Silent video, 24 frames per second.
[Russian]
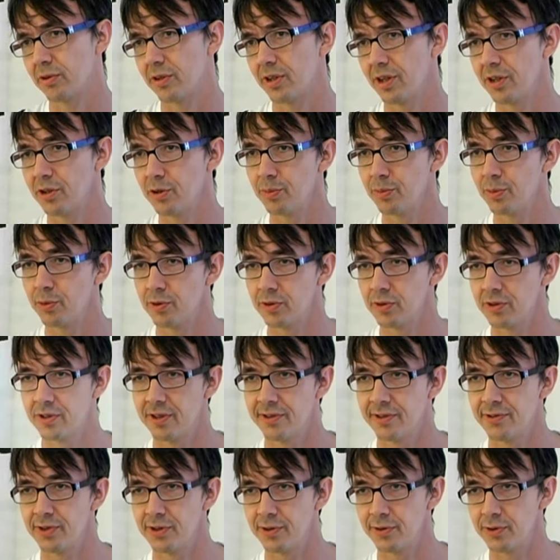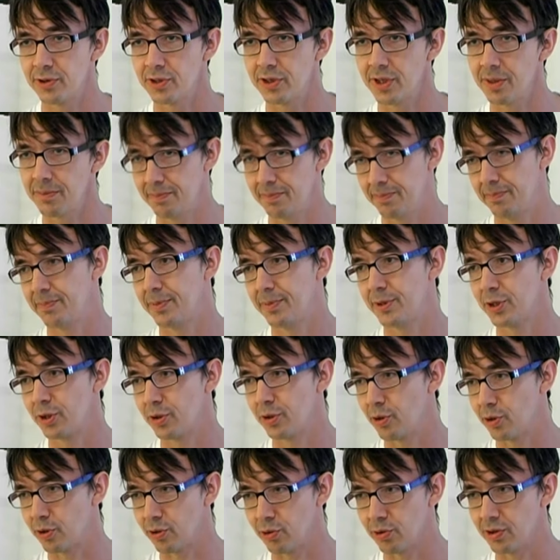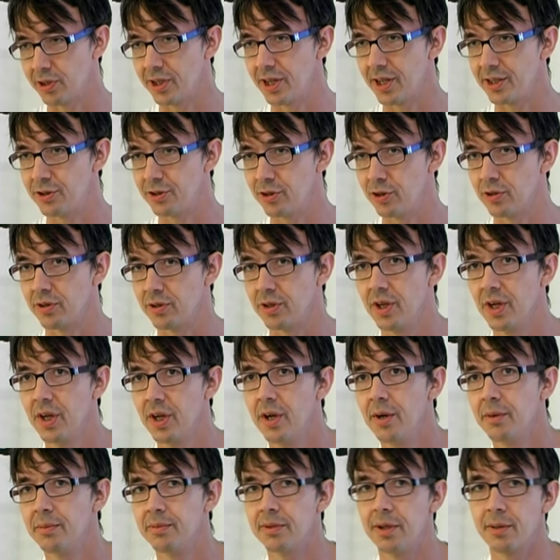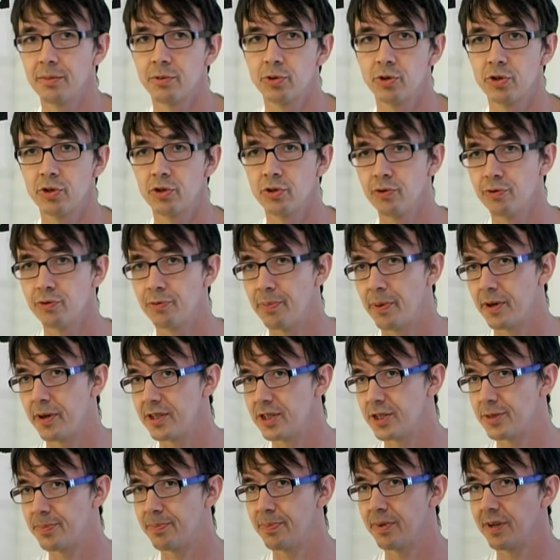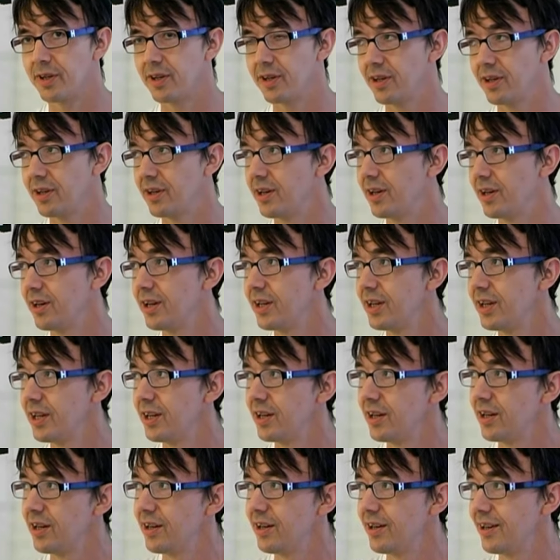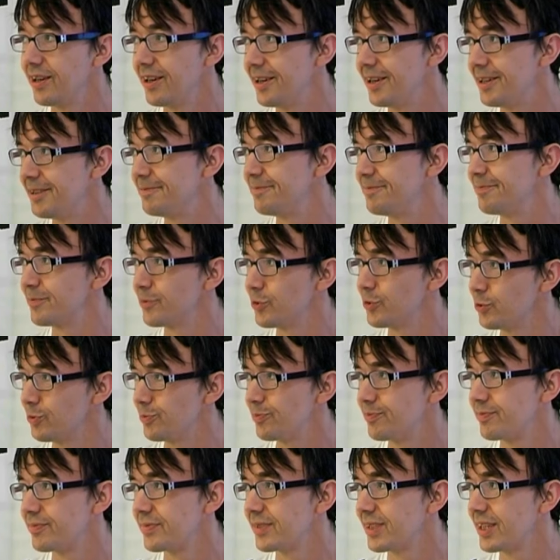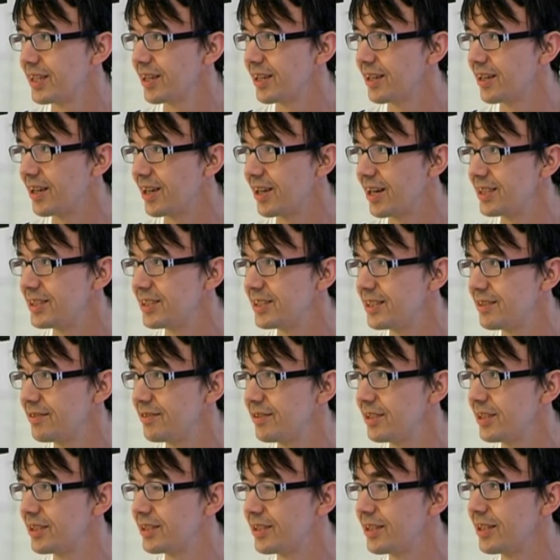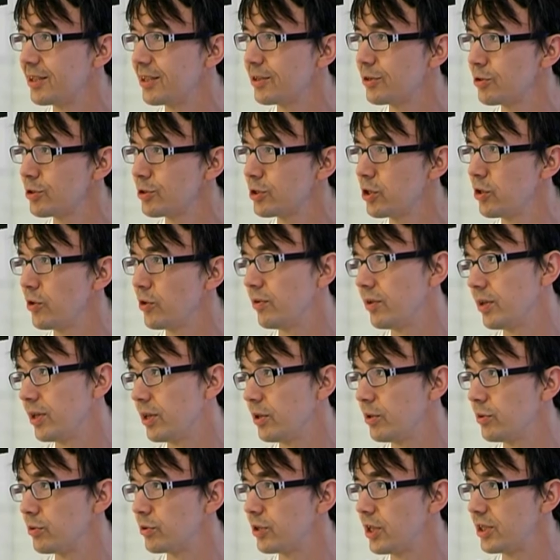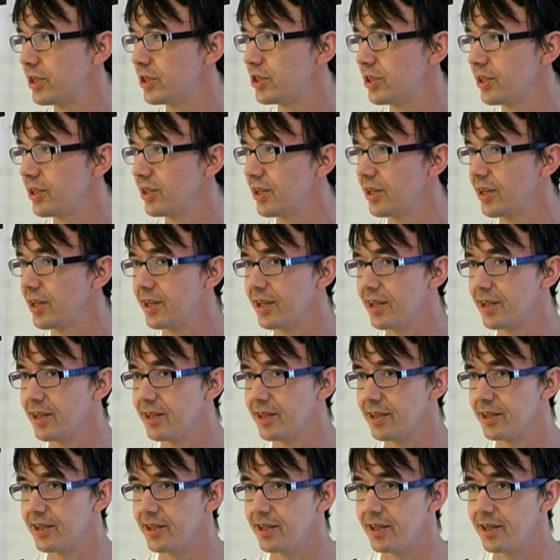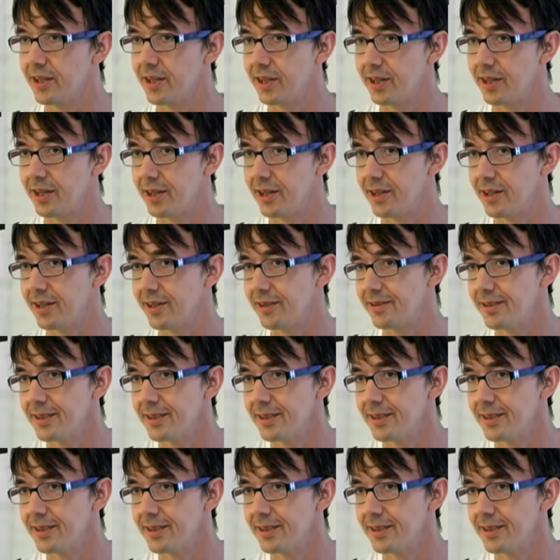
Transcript: Я думаю, он до всего сам потихоньку дойдет. Потому что тут, в принципе, Э, ну, красивые это не то слово, а удачной э,